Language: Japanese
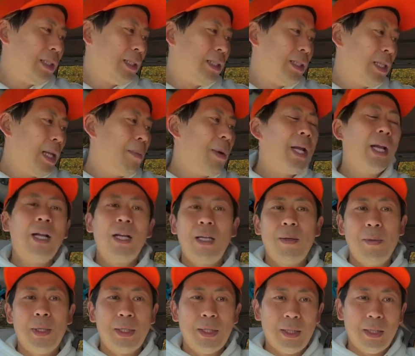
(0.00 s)
う。名前書
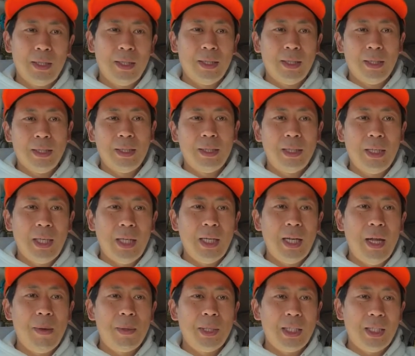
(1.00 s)
きます。
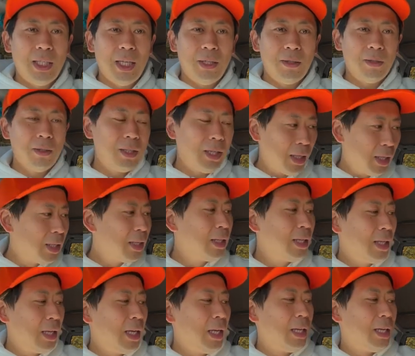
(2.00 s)
平山茂って。
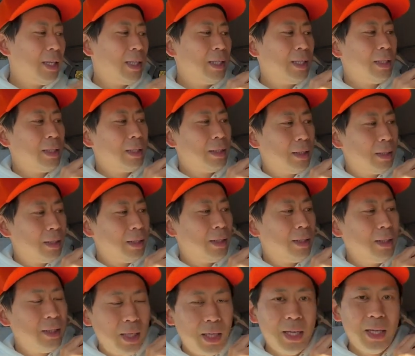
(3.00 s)
はい。
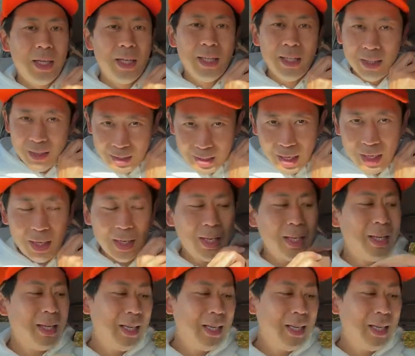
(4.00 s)
ぜひ、ぜひ。